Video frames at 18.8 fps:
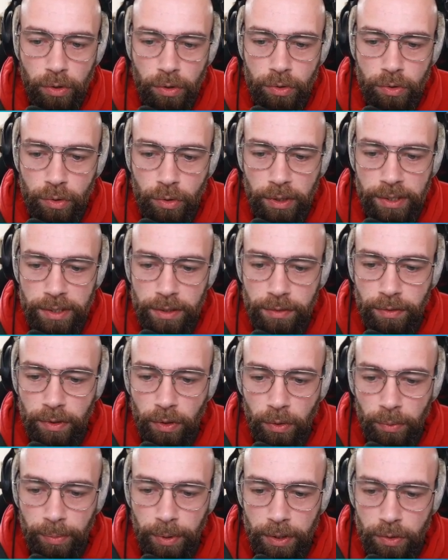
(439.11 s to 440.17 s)
sur les
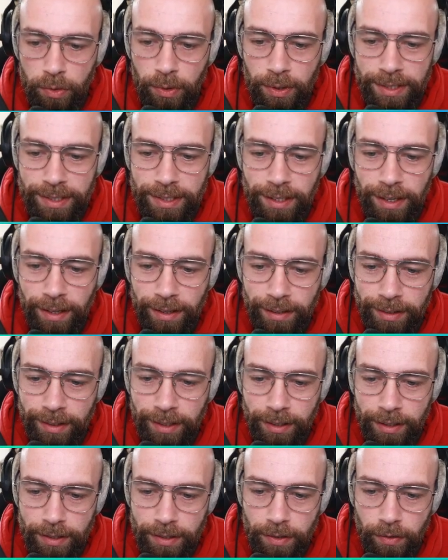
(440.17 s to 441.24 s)
différents persos assez
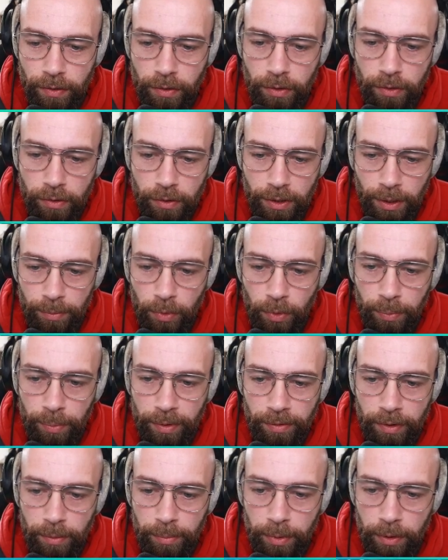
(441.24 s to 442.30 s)
intéressant hein, en termes de
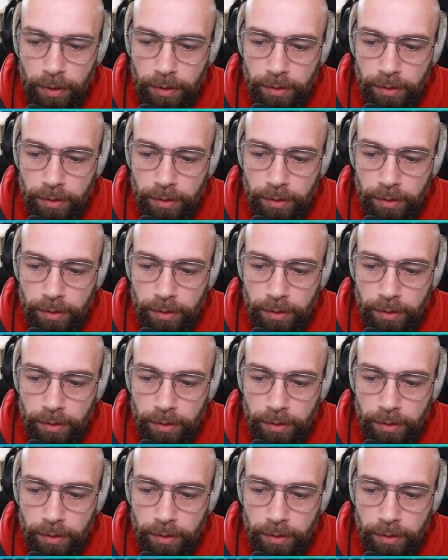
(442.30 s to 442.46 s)
PvP.